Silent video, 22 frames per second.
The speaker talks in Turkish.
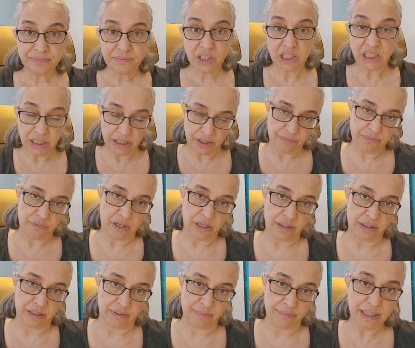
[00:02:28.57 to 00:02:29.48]

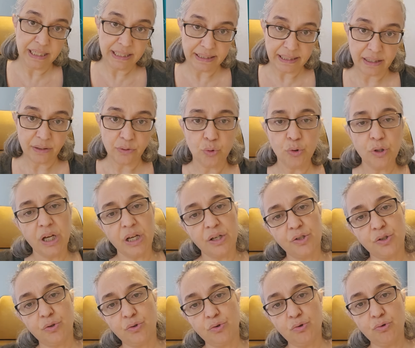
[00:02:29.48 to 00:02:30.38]
kayınvalidem. Neden? O
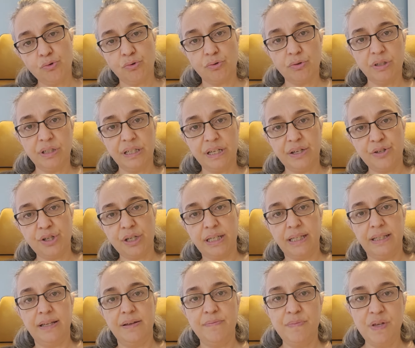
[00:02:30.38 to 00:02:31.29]
yaşta çocuğun kreşe
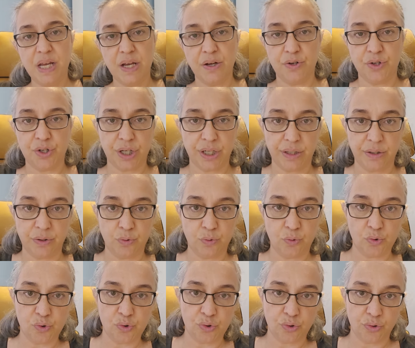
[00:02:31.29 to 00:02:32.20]
gidemeyeceğini
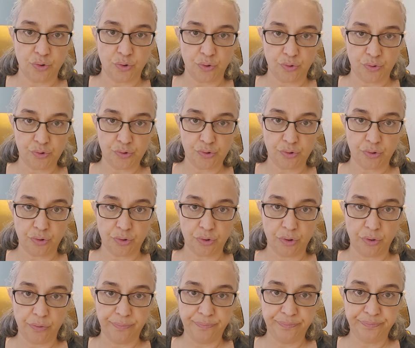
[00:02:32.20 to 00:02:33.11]
düşünüyor çünkü.
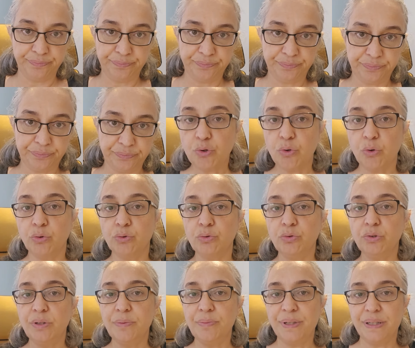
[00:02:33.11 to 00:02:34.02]

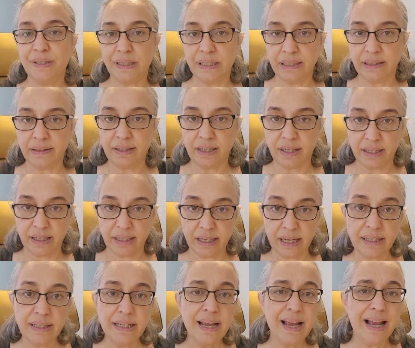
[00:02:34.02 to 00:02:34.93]
Onunla
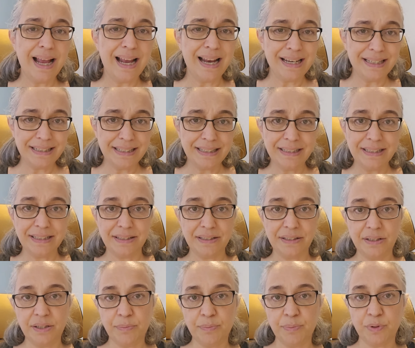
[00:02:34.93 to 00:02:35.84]
birlikteyken her
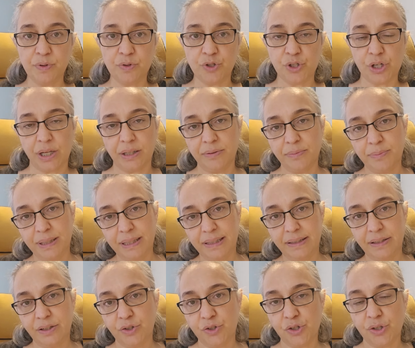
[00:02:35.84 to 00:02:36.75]
dediğinin yapılacağını
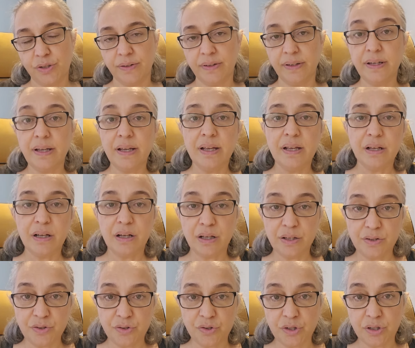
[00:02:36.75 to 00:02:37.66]
bildiği için de
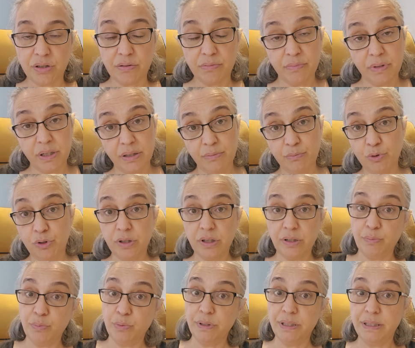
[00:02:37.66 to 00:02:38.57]
azıcık
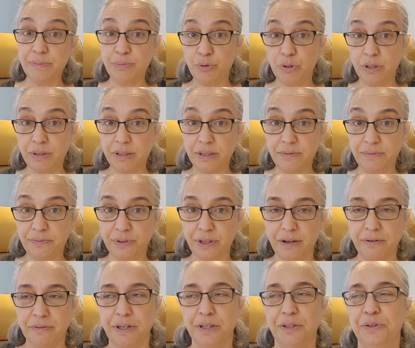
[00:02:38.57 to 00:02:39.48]
beni manipülatif
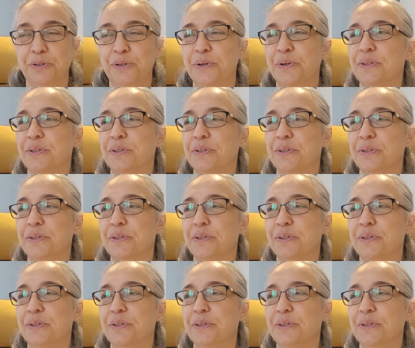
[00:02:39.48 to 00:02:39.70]
davranıyor.